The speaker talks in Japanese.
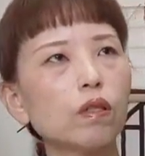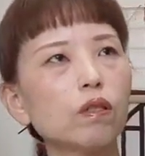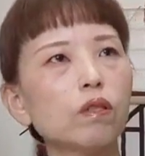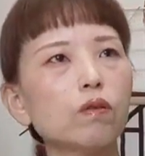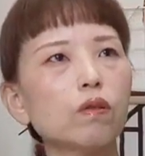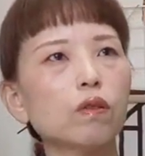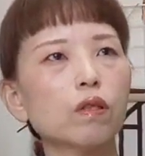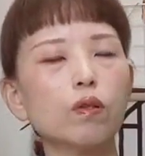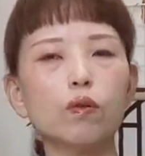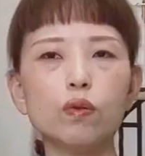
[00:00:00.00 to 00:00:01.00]
何て言うんです
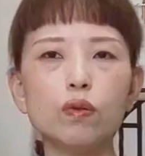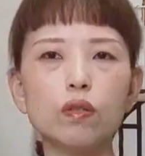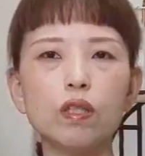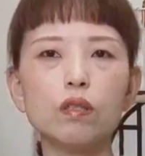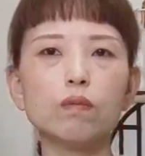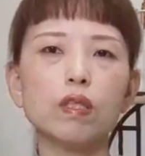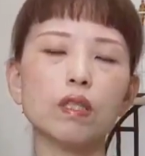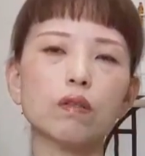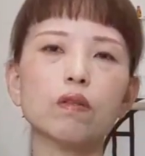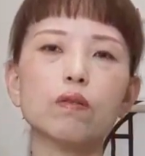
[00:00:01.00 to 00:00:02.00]
か、標準サイズみ
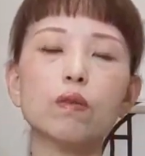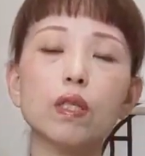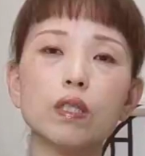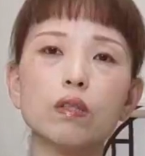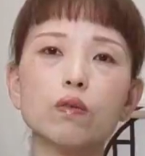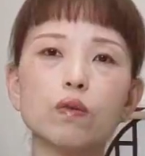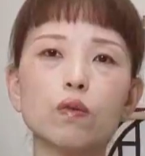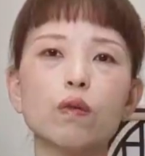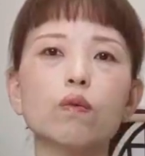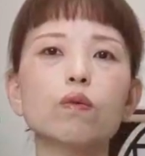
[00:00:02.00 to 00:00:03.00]
たいなので縫われてるこ
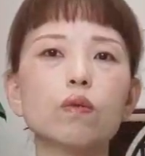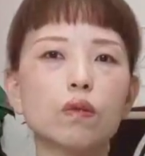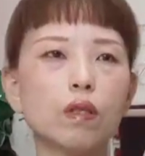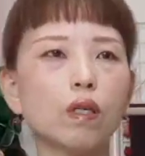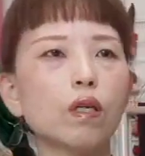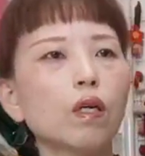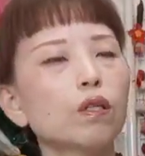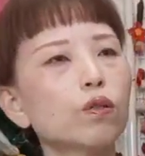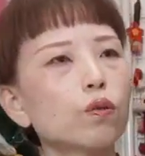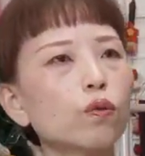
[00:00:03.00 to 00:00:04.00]
とが多くって、
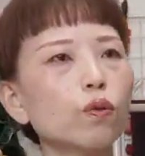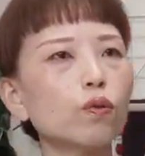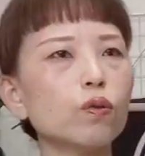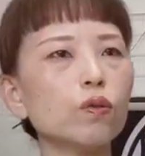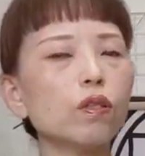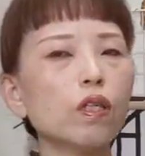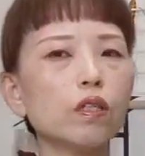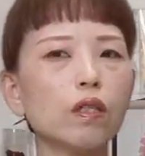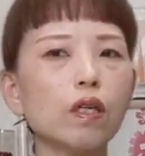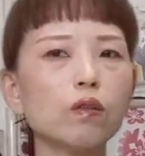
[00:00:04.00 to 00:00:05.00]
その標準
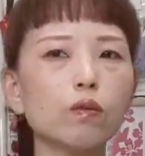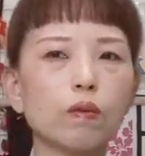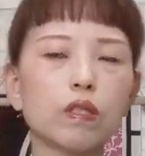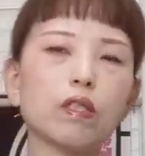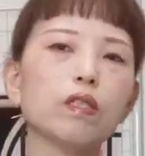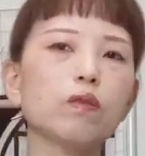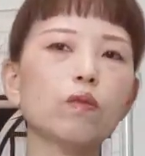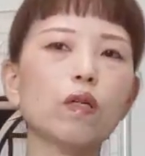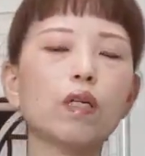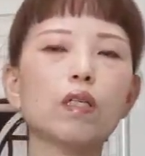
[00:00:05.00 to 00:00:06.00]
サイズがどうも私
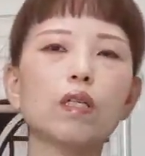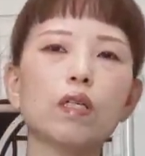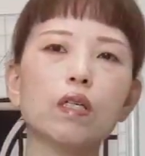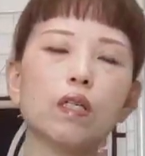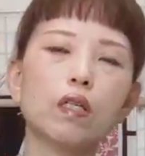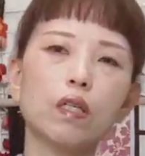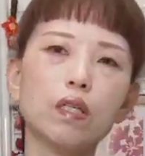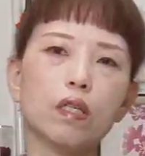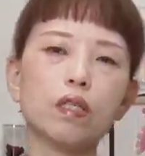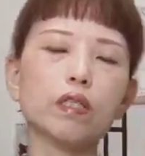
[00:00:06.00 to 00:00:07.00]
の体
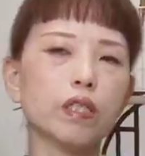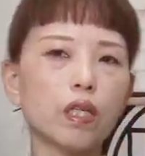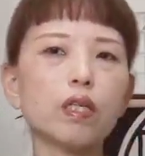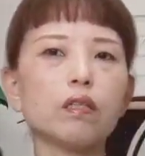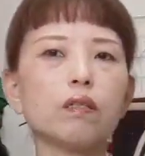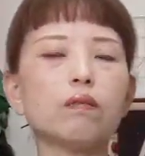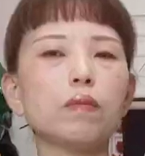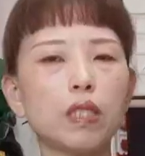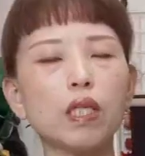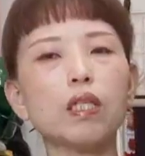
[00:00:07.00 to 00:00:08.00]
が近い
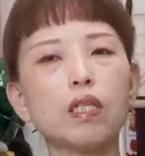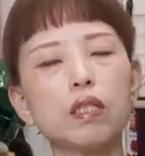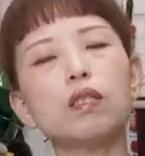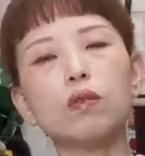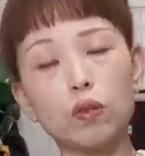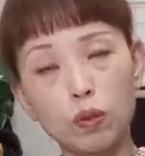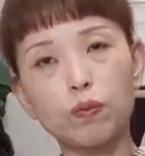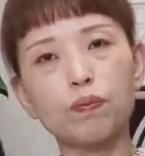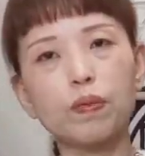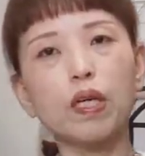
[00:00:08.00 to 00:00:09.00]
みたいなんです。
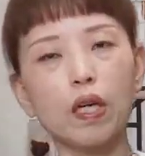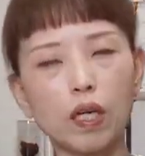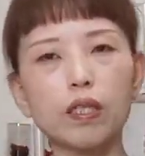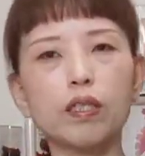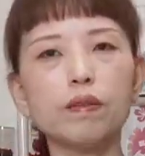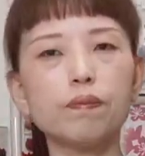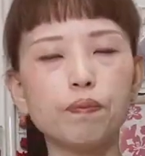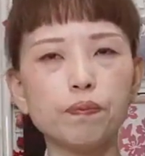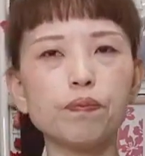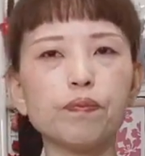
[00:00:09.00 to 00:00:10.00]
はい、う
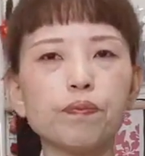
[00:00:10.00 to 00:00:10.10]
ん、